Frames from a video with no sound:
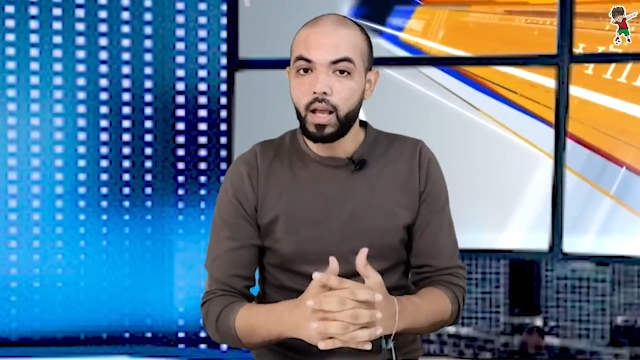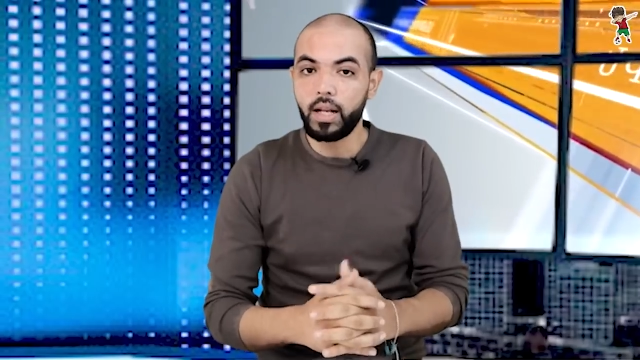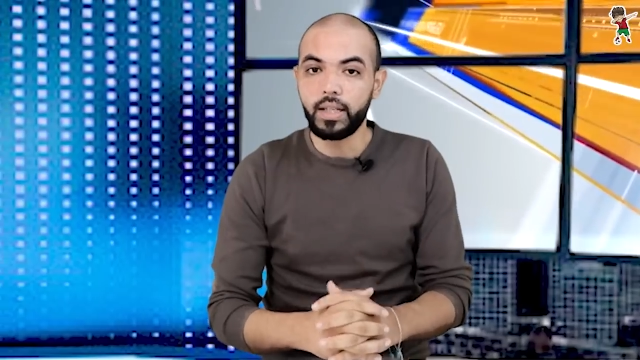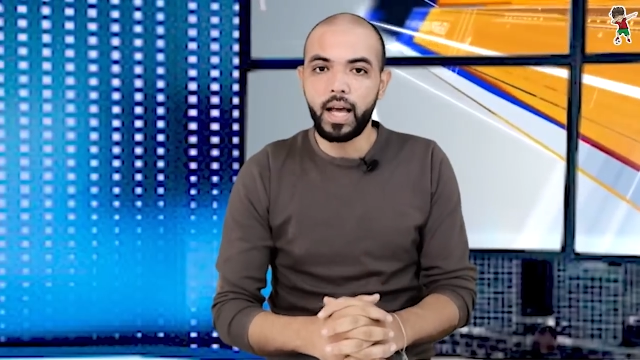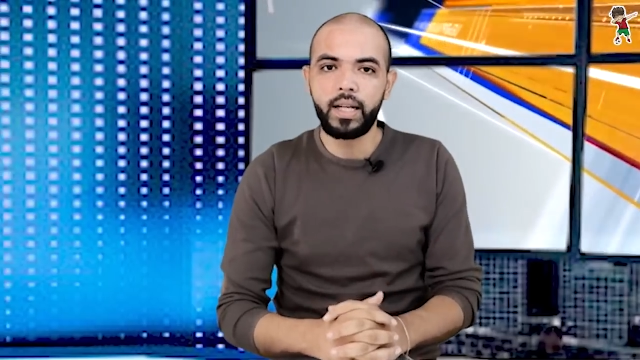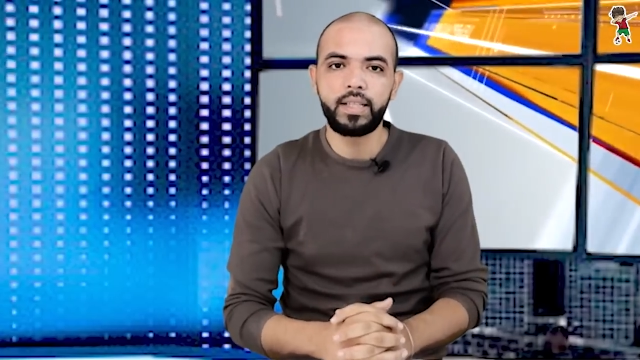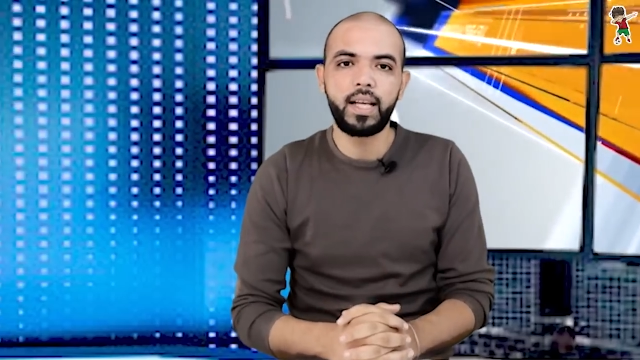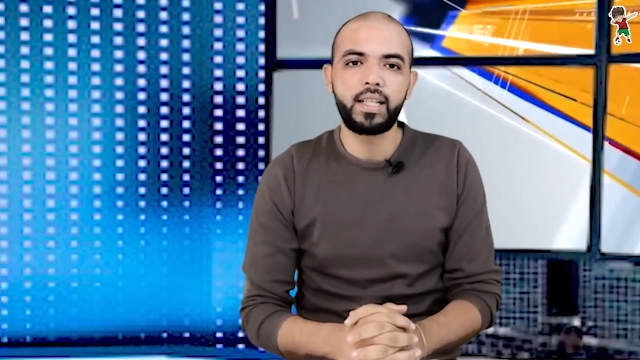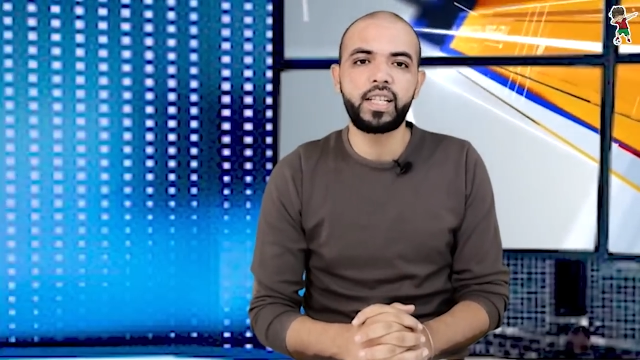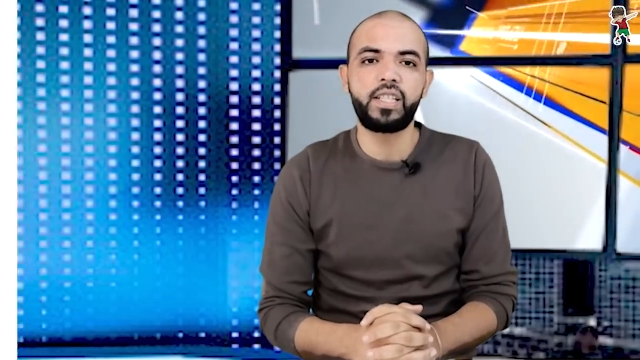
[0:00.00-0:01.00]
أنها
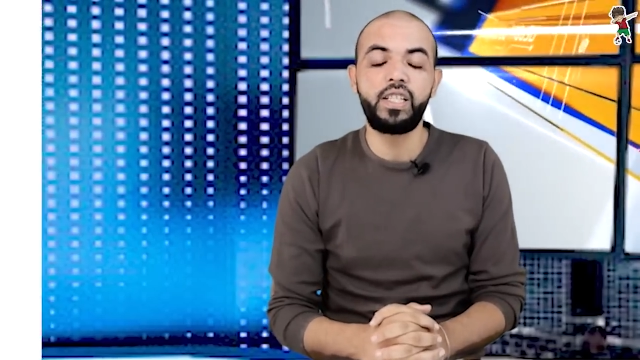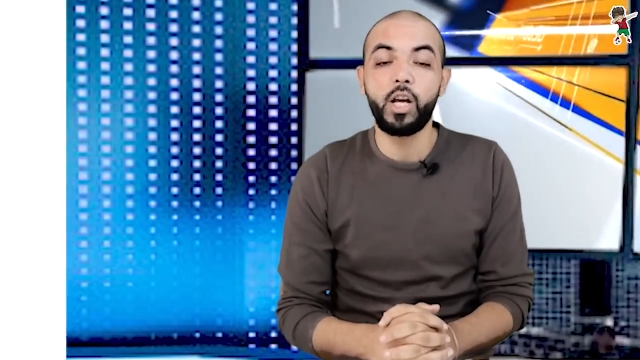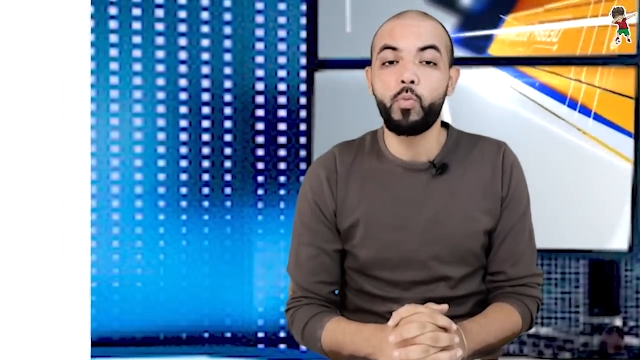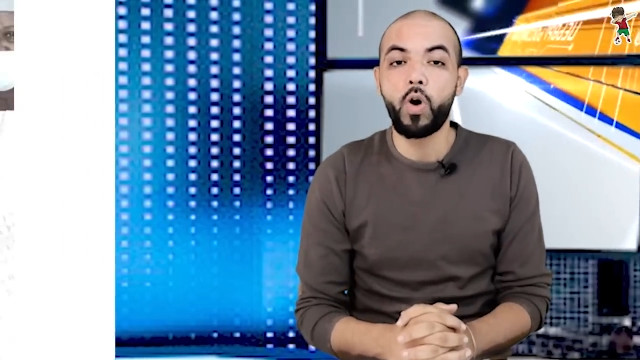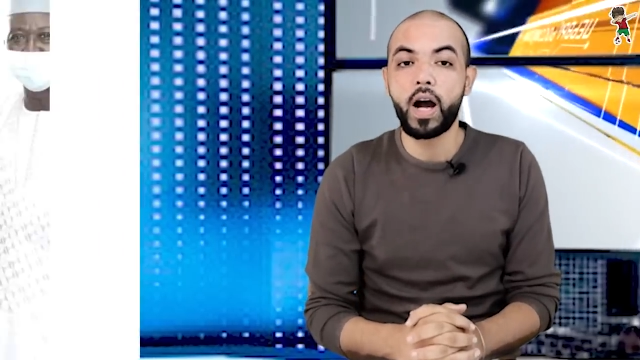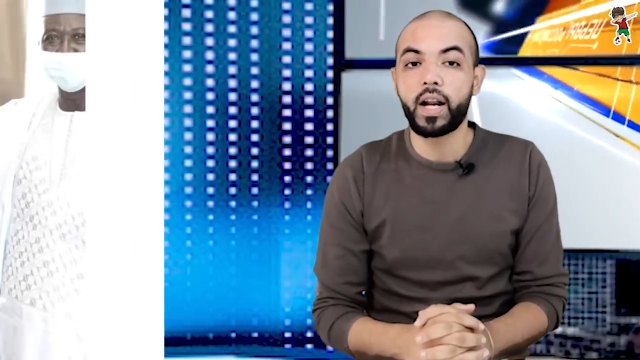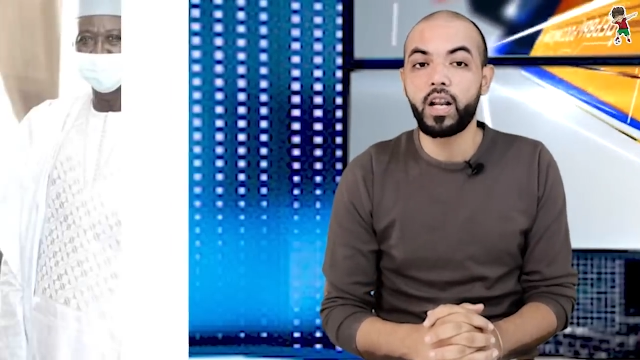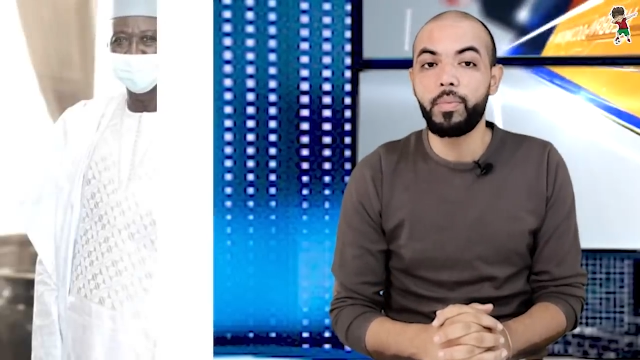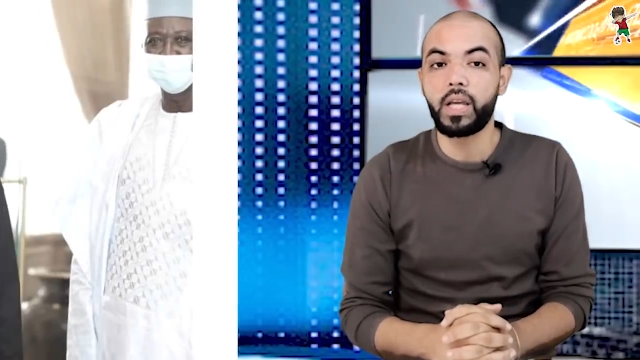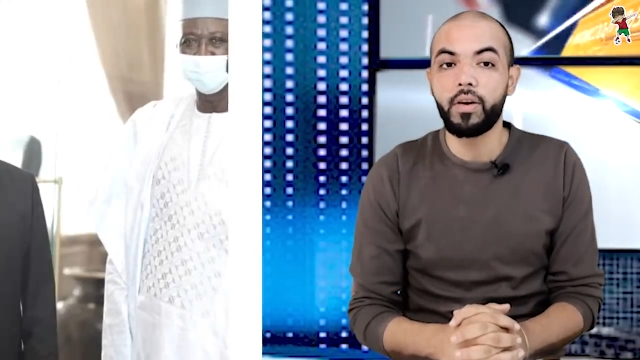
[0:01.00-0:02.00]
رسالة تشجيع
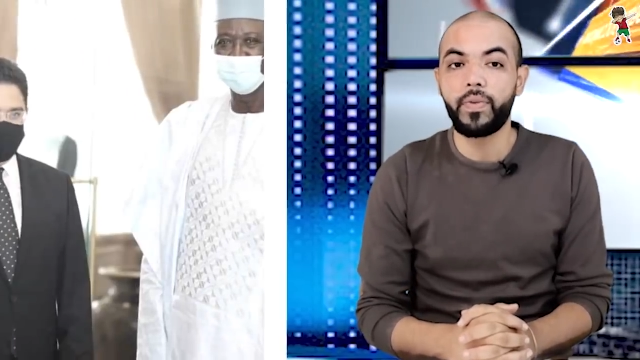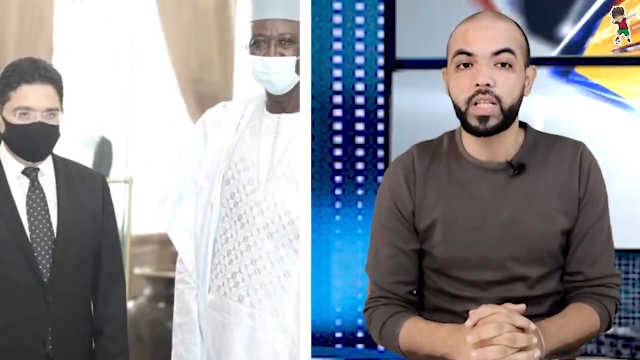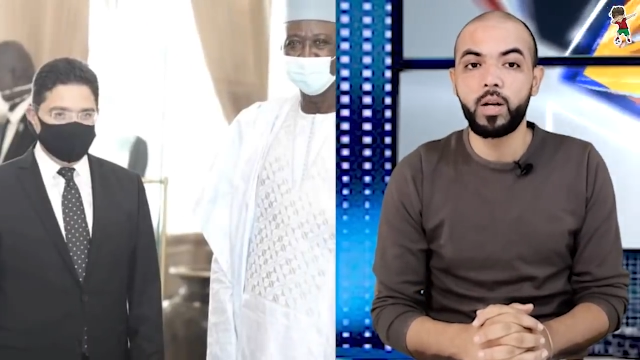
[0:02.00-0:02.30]
مقارنة بكافة